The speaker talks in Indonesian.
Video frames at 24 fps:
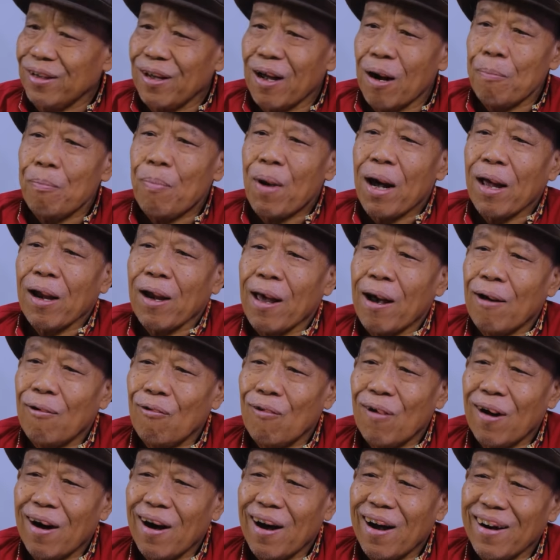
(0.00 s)
dia
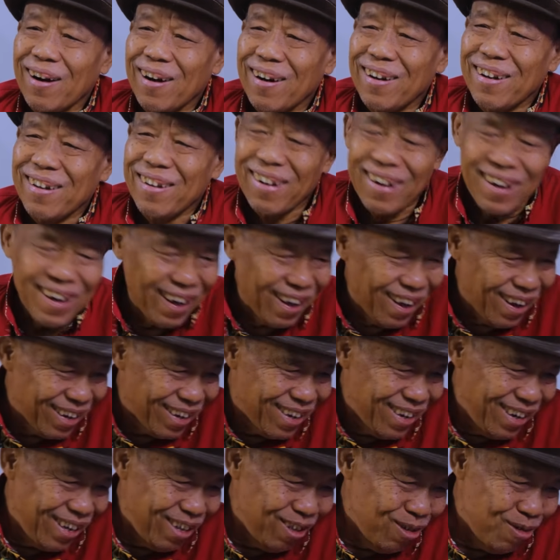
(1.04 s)
pahlawan. Ya
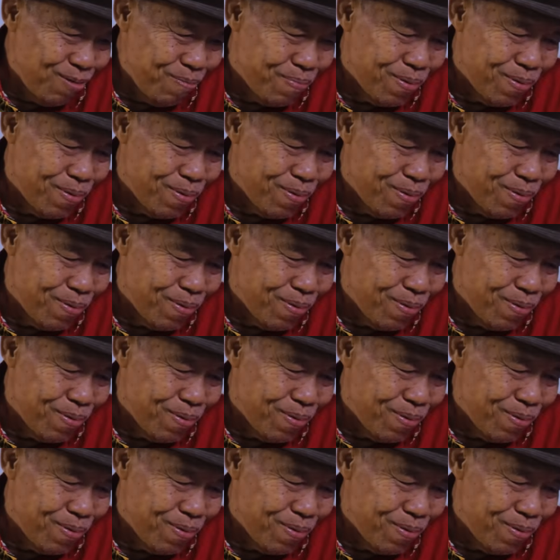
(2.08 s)
kayak gitu,